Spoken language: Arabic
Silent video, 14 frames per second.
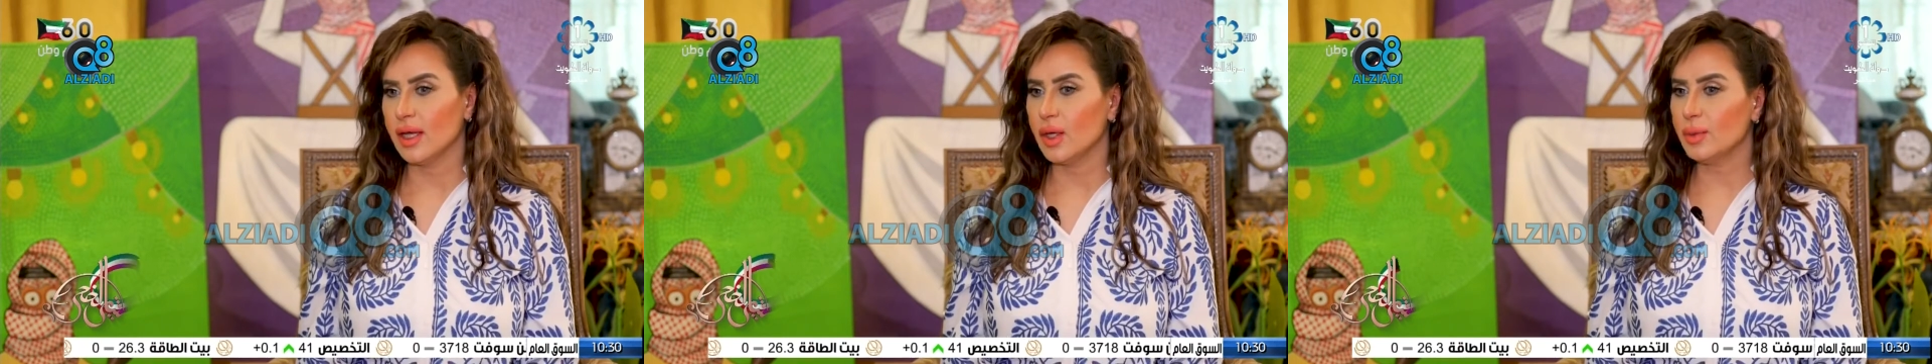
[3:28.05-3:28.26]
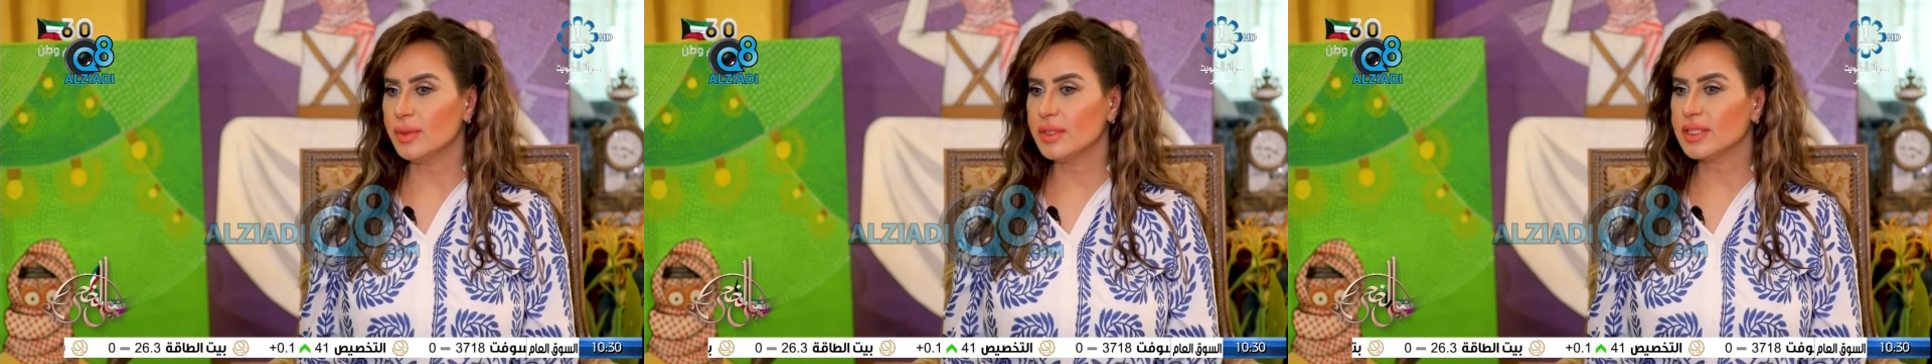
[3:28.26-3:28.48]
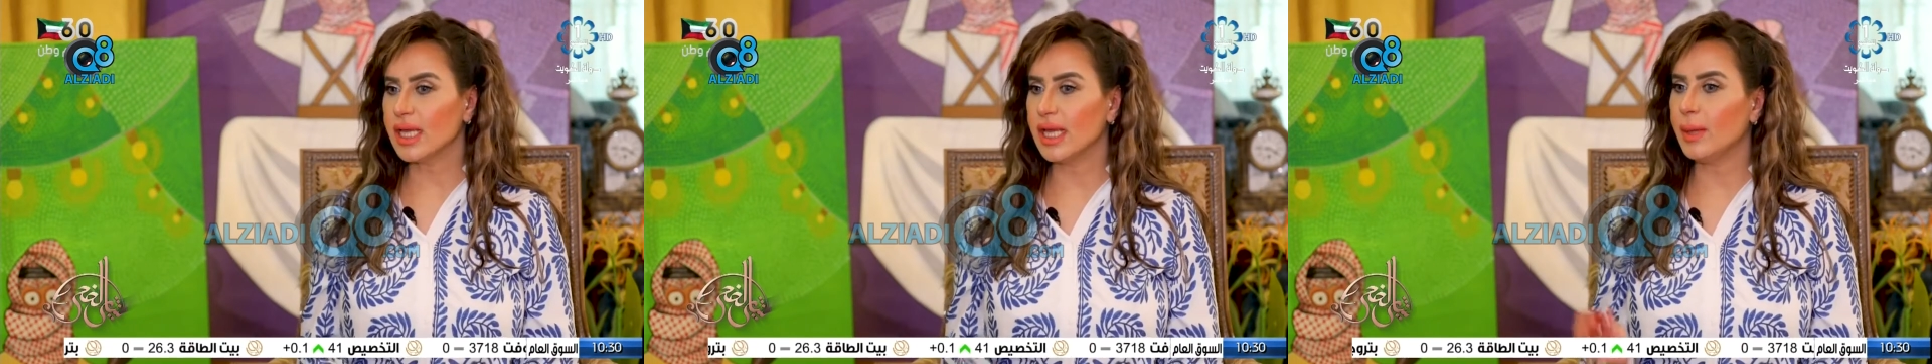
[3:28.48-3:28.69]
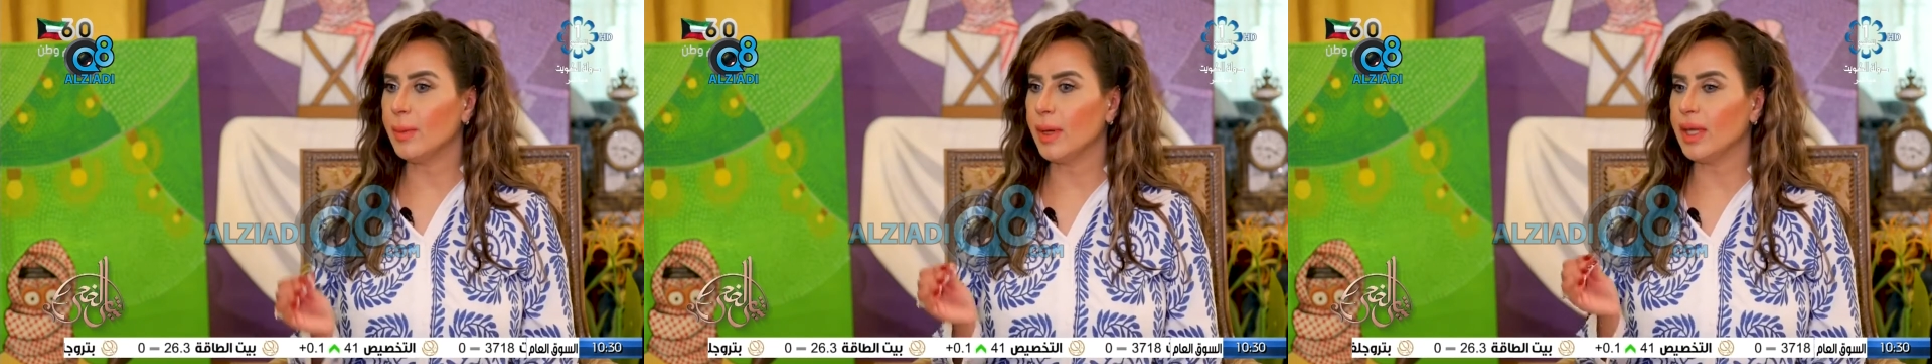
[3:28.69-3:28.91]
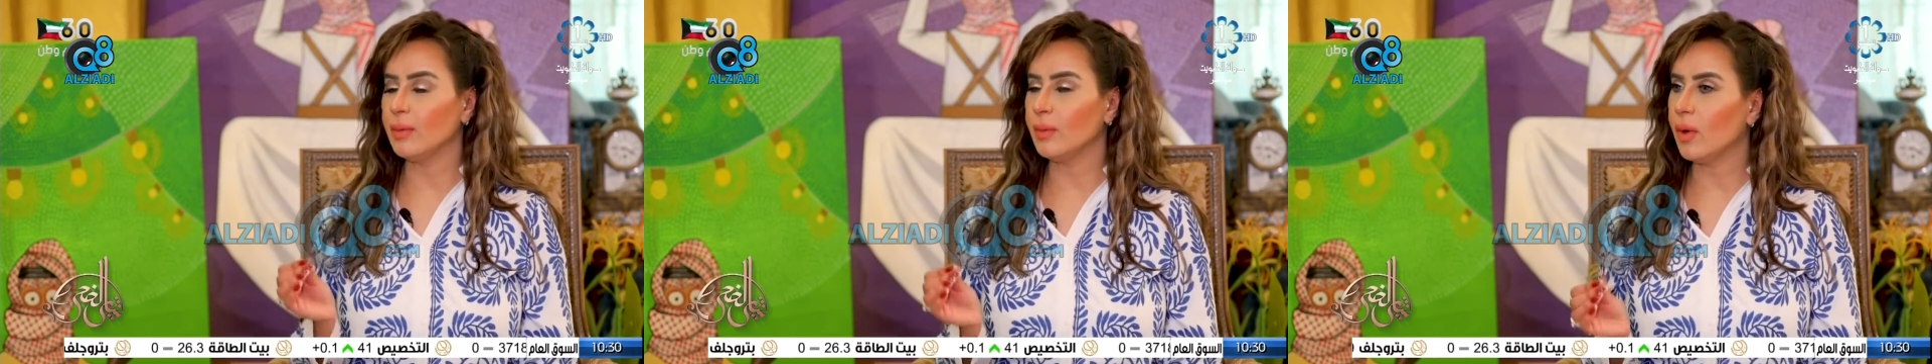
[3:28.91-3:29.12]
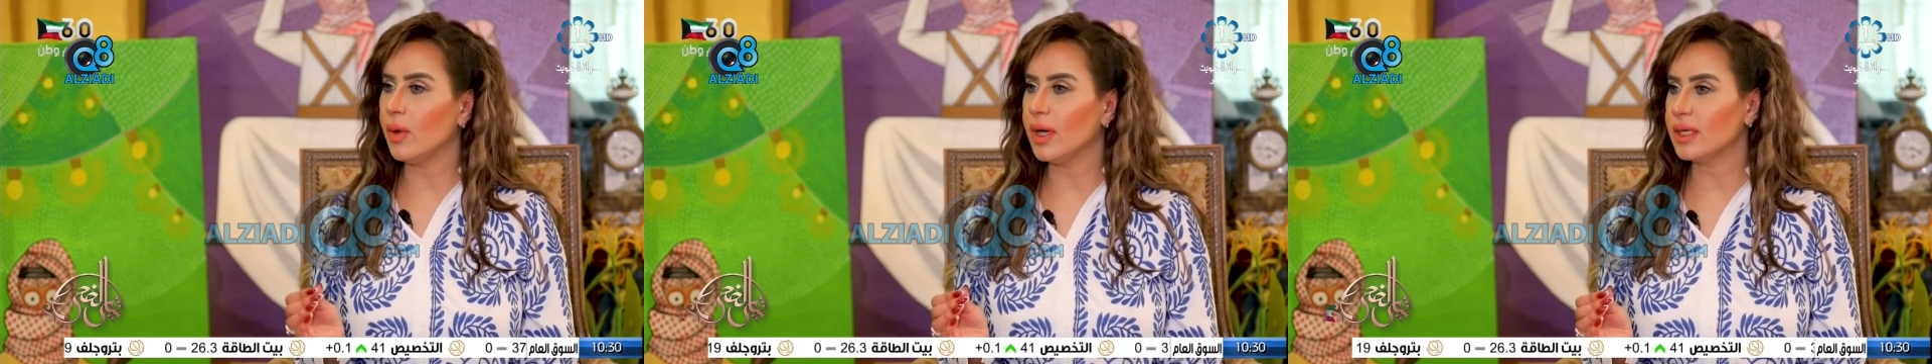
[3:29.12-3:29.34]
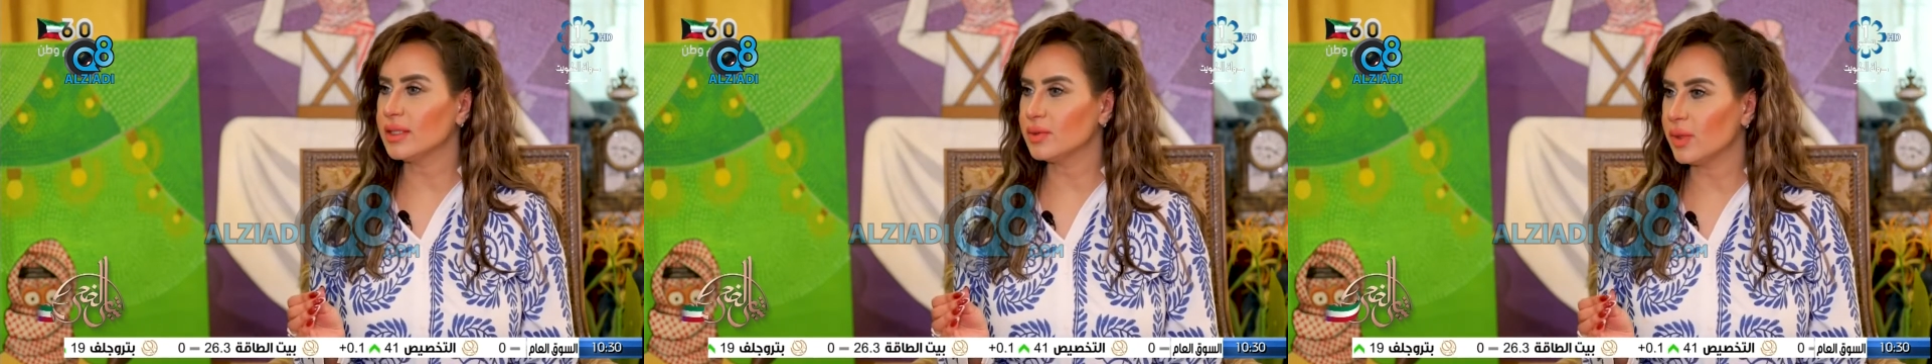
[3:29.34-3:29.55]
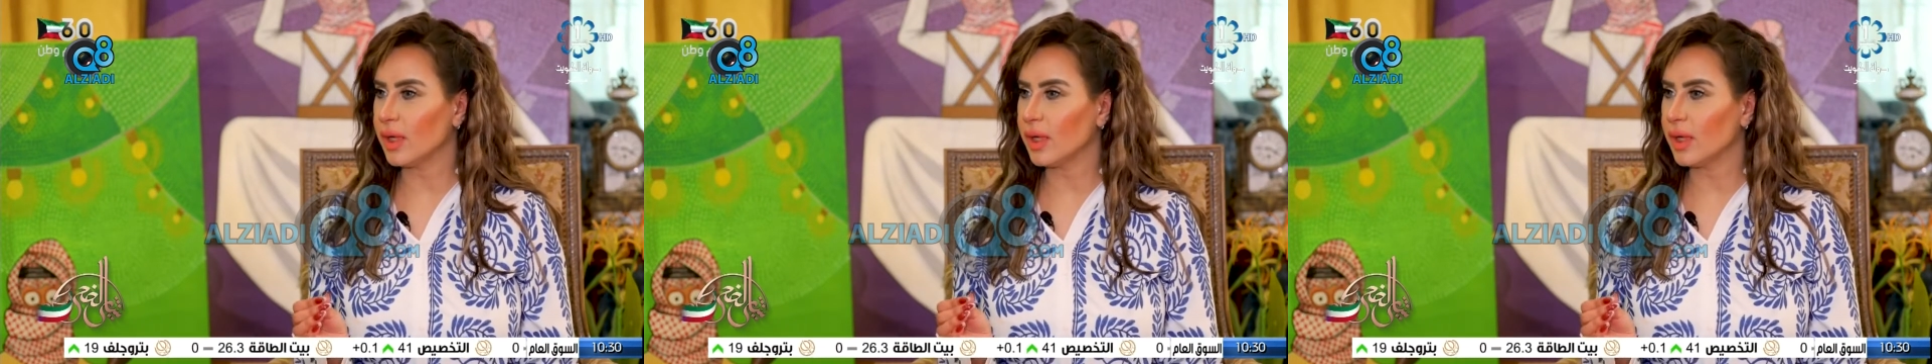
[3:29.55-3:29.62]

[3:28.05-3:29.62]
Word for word: لو بنتكلم عن المواد